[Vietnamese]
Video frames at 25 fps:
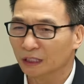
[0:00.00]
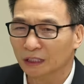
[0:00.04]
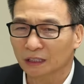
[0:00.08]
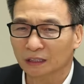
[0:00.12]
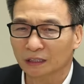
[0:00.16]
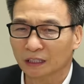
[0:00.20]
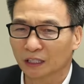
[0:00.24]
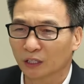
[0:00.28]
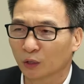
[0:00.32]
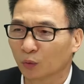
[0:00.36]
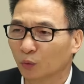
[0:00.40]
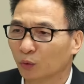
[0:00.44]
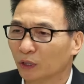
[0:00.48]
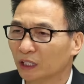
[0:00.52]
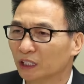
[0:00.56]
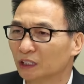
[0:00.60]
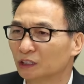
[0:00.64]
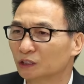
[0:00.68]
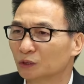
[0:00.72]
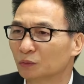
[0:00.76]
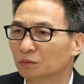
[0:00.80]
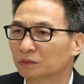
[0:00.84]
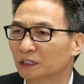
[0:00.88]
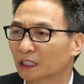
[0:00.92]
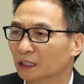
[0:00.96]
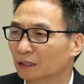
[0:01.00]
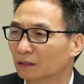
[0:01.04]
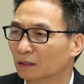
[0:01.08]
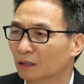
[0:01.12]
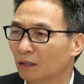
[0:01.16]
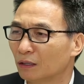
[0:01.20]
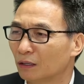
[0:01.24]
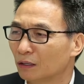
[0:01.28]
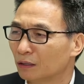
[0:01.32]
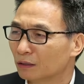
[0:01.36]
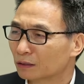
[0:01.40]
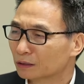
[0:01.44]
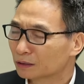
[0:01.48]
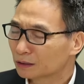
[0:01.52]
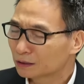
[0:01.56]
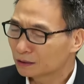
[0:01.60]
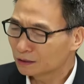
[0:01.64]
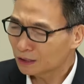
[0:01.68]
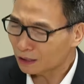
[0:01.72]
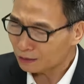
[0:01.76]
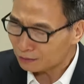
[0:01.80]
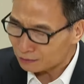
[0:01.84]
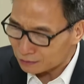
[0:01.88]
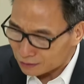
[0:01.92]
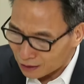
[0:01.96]
vì những cái quy định chống dịch họ
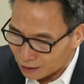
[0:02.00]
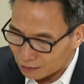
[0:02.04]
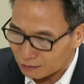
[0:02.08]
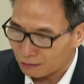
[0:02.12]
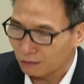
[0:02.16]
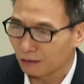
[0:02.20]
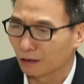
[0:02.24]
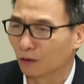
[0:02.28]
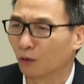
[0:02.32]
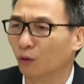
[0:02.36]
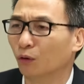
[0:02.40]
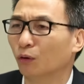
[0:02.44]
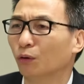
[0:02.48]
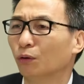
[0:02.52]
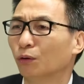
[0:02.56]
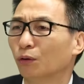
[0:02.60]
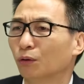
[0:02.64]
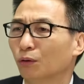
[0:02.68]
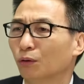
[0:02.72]
rất rất là khổ,